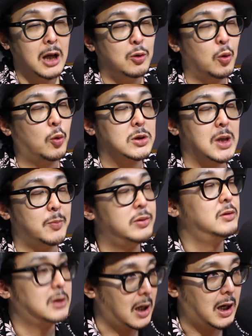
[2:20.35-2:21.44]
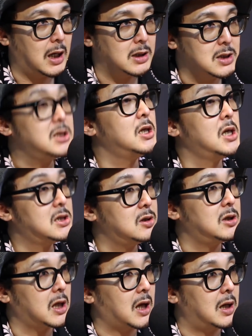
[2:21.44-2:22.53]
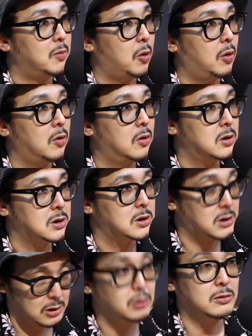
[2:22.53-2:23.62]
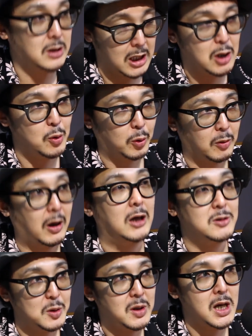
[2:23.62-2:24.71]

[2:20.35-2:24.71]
残した文化が全然根付いてたりもするっていうことがあるんですよね。